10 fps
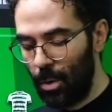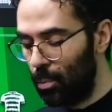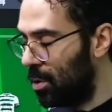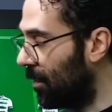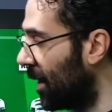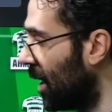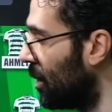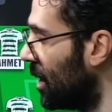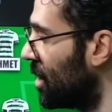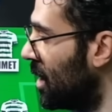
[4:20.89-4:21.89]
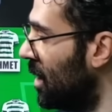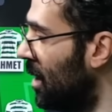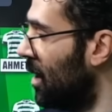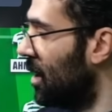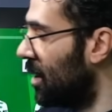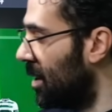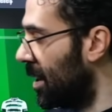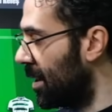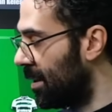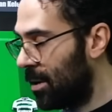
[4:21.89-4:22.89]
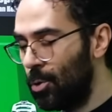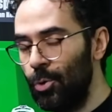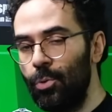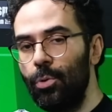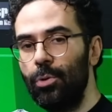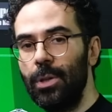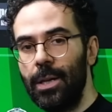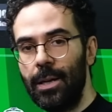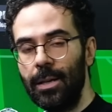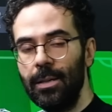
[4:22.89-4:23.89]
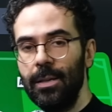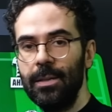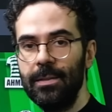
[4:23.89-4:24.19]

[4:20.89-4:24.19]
Bu da Fenerbahçe'nin geriden oyun kurgulayarak